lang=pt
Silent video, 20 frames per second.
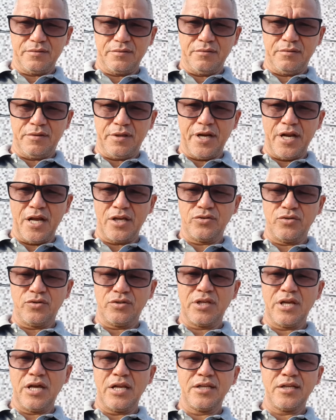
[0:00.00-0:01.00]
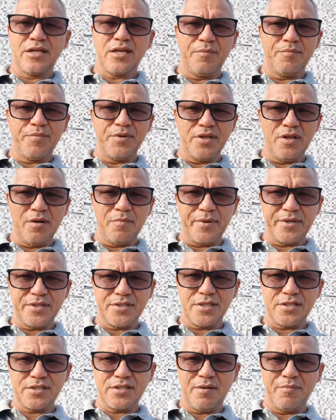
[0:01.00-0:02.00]
o criador de galo de campina ele
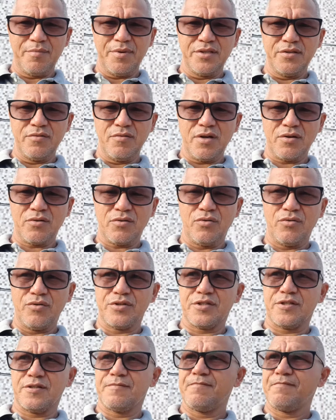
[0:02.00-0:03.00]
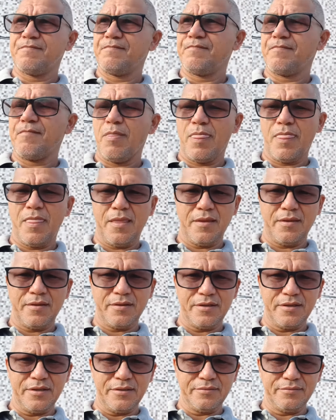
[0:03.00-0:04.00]
precisa saber de uma coisa.
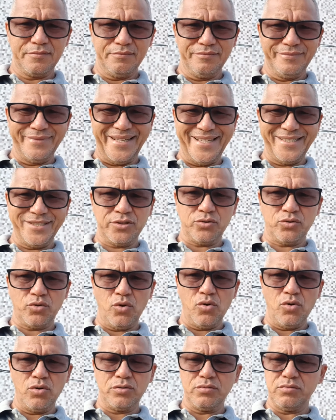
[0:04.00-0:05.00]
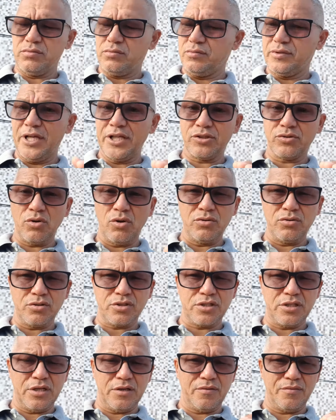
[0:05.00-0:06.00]
Nem todo, nem
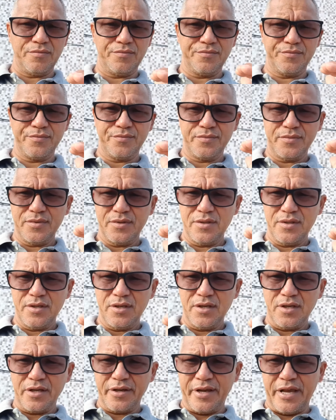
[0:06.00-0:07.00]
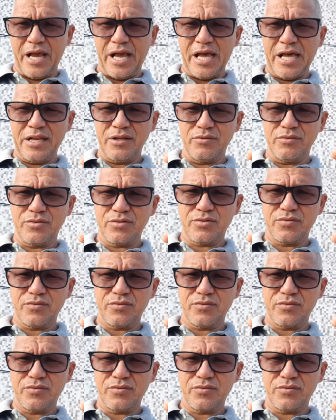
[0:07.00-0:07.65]
todos não. Galos